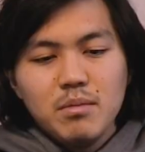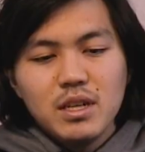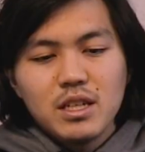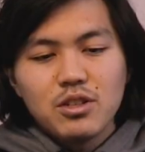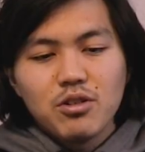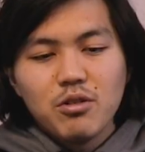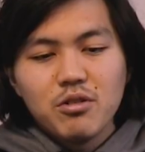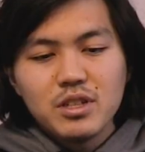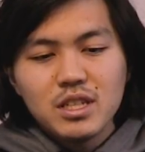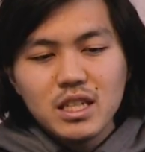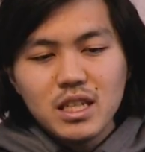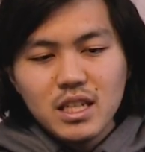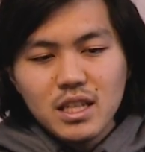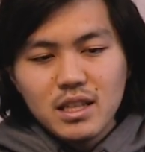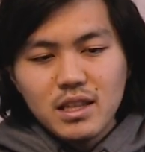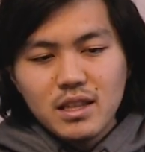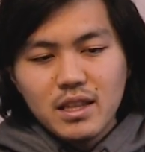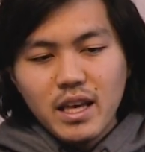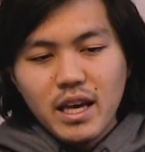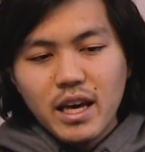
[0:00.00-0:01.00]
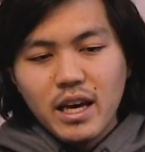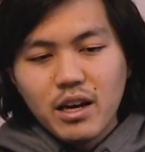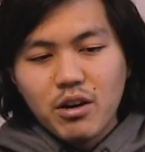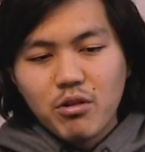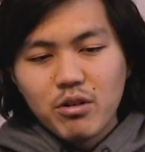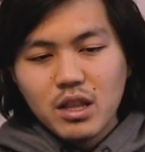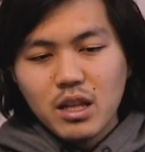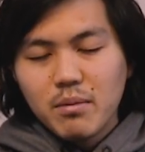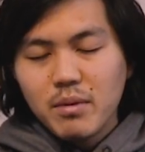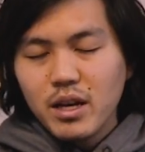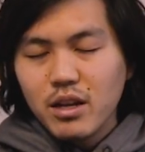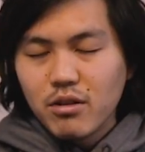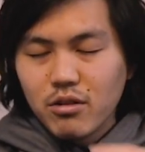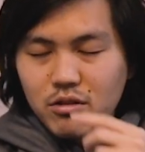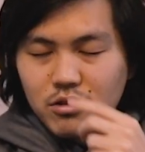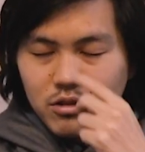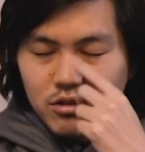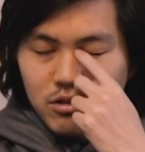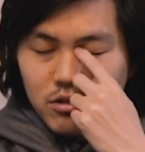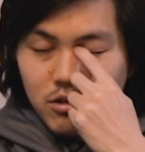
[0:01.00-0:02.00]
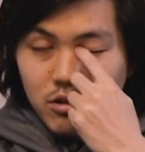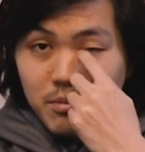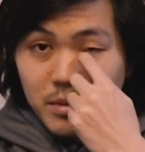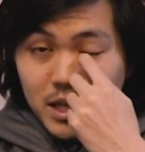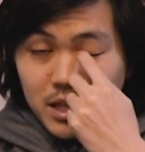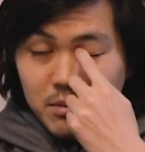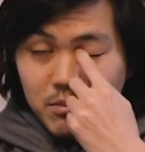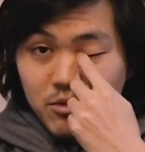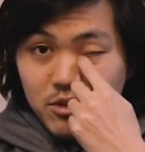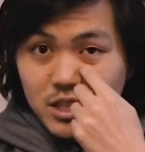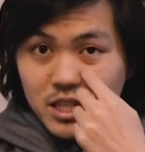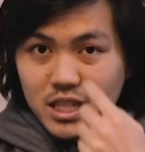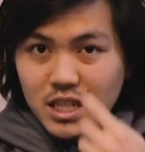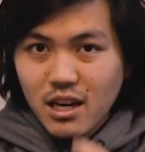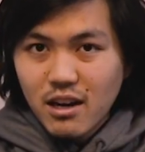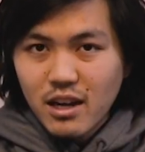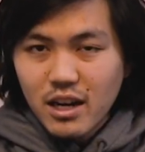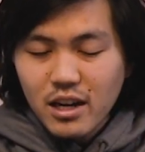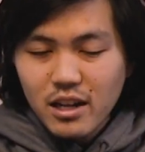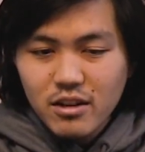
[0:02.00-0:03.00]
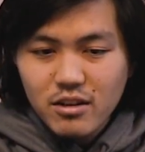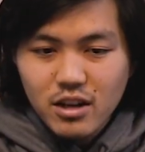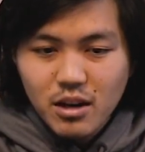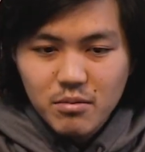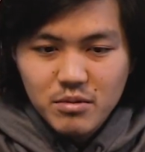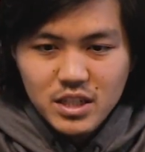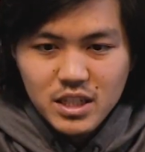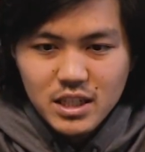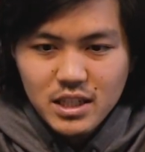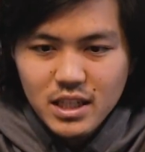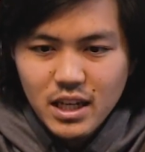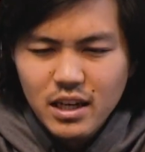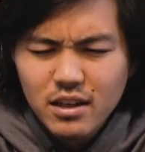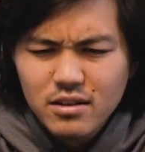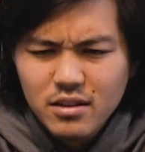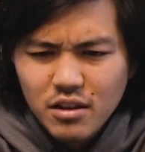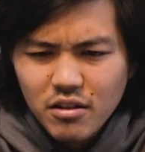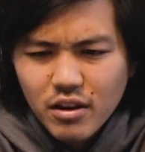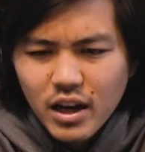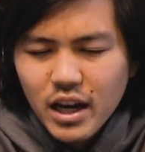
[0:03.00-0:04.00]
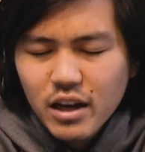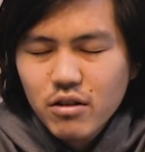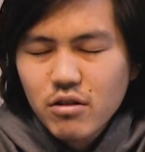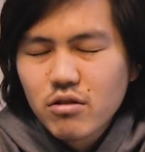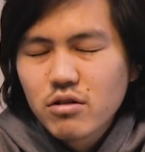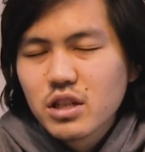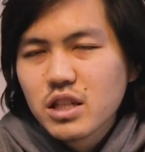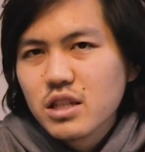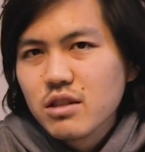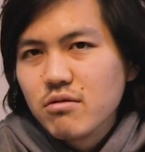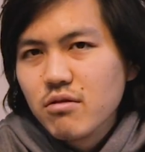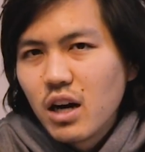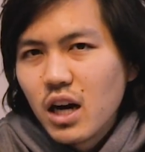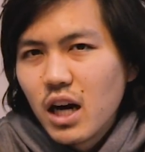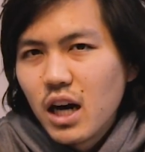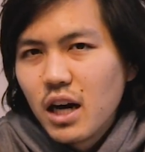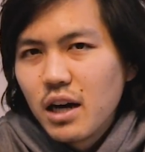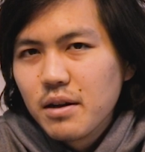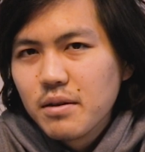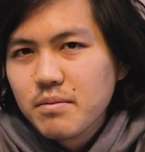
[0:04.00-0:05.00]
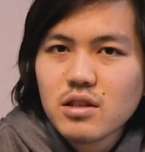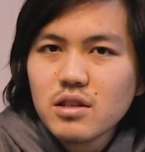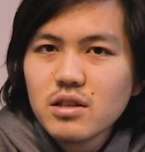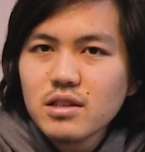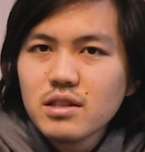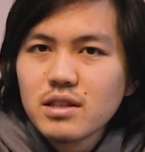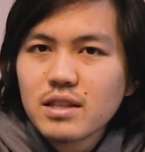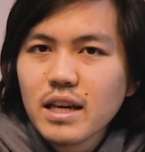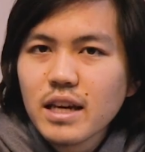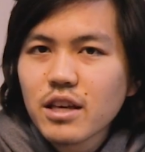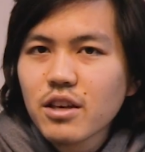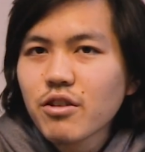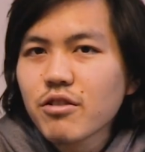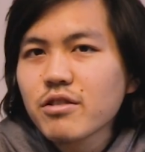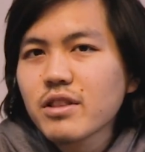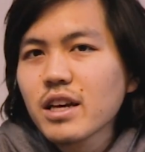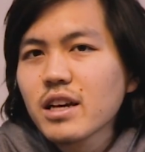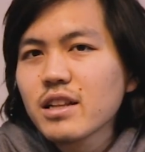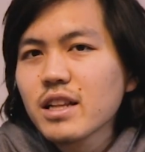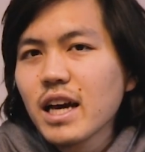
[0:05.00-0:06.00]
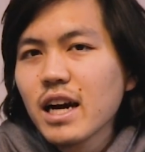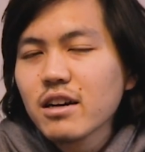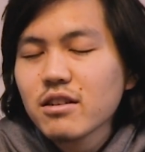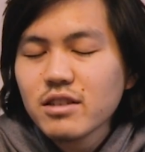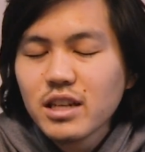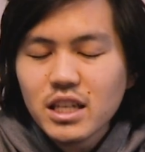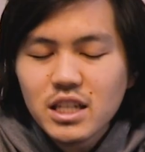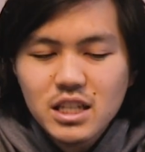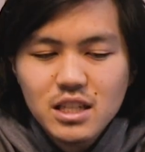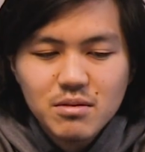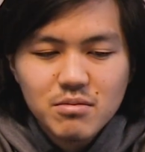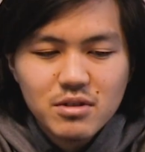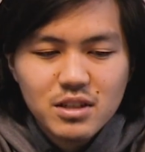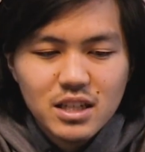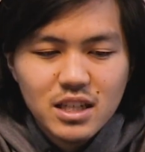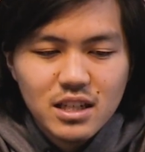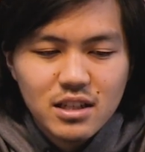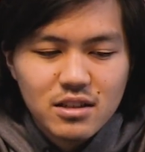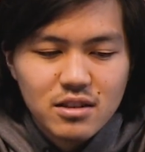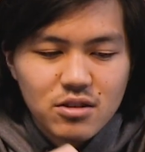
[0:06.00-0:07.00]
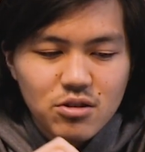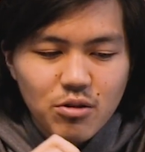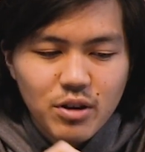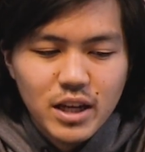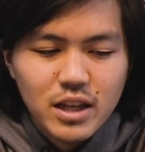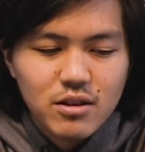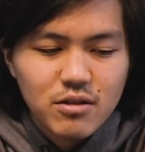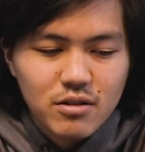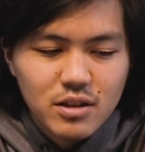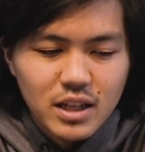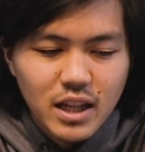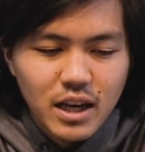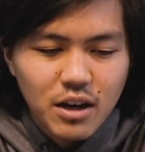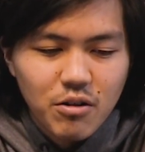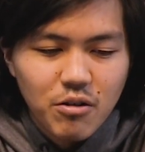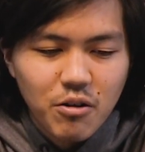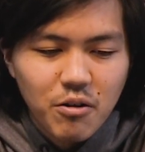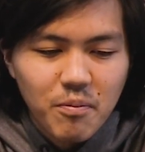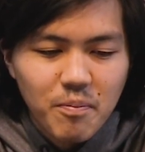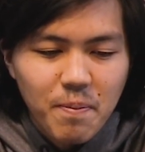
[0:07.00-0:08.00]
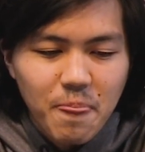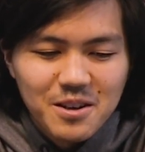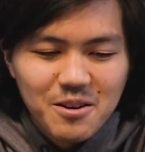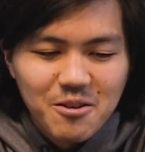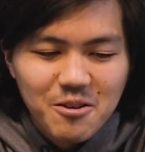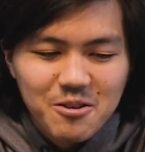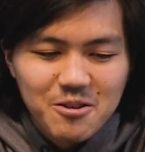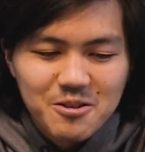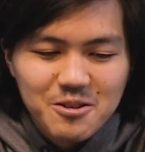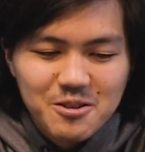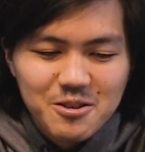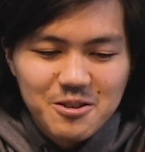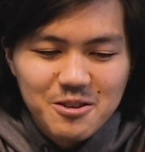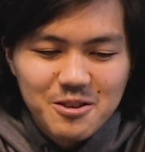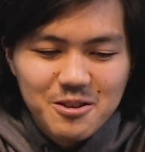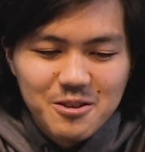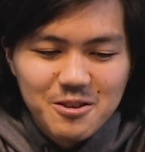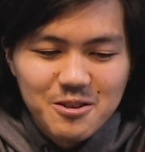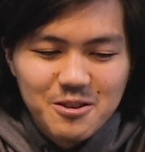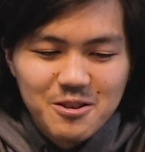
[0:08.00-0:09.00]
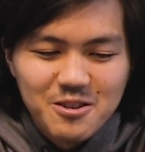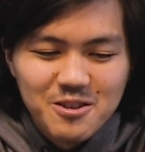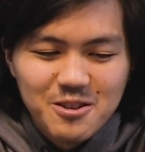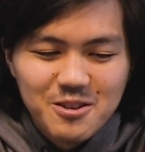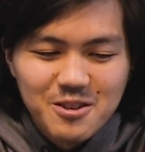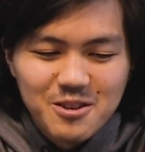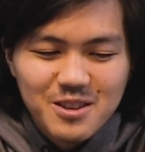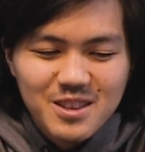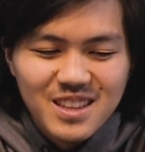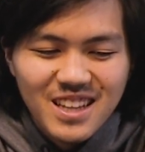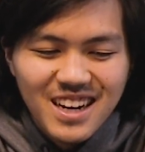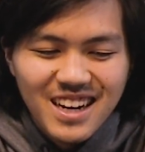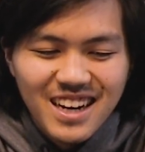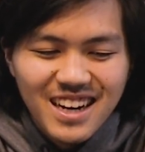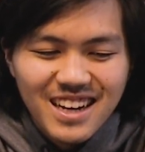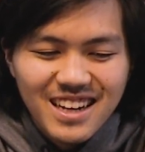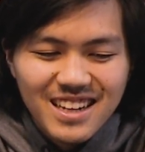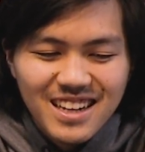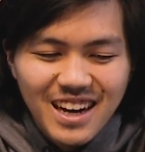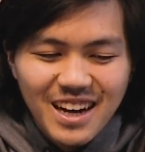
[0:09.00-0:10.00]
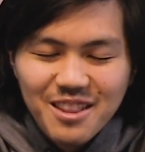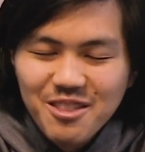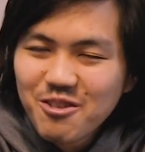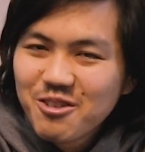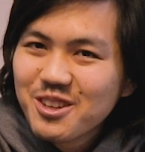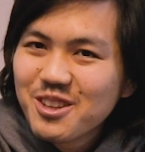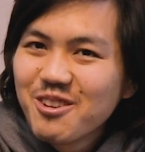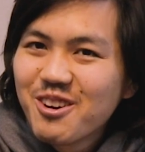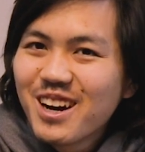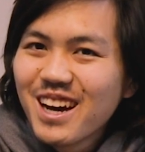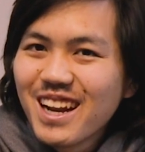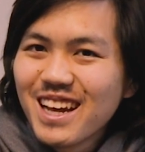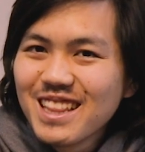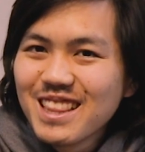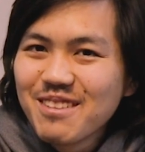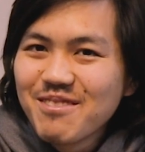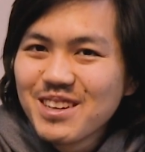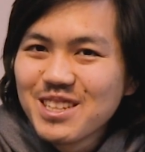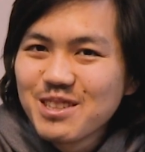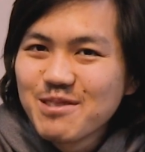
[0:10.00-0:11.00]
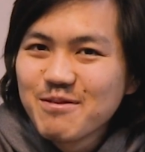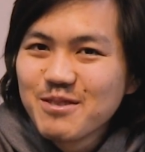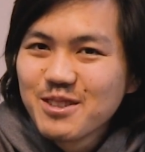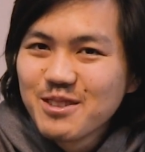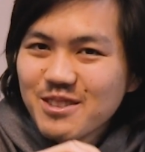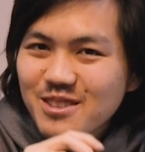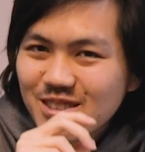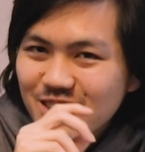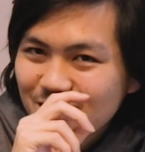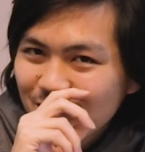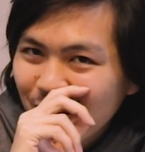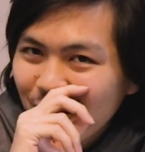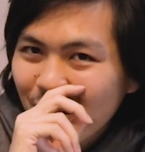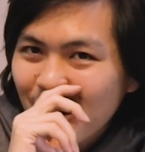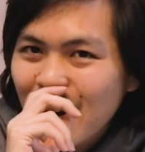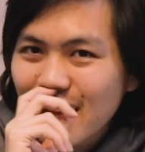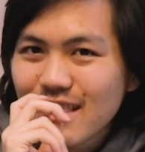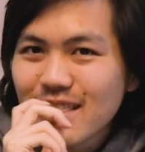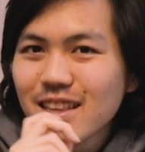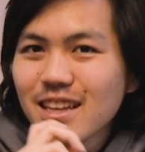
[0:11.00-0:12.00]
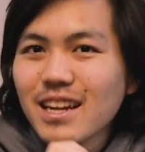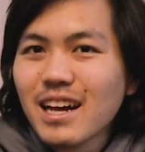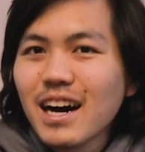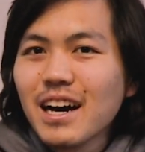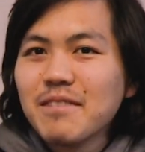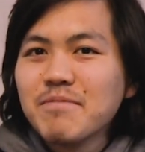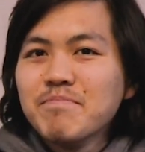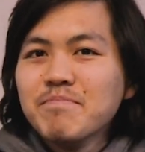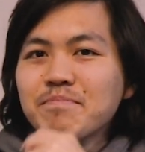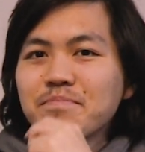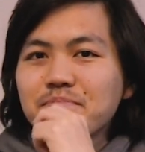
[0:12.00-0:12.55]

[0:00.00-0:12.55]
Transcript: まあ正直言ってこんなメール送るとまあ気持ちが割れるかもしれないですけど、外国人は積極的にアグレッシブにストレートにね、こう送ったら反応いいのかなってまあ自分の勝手な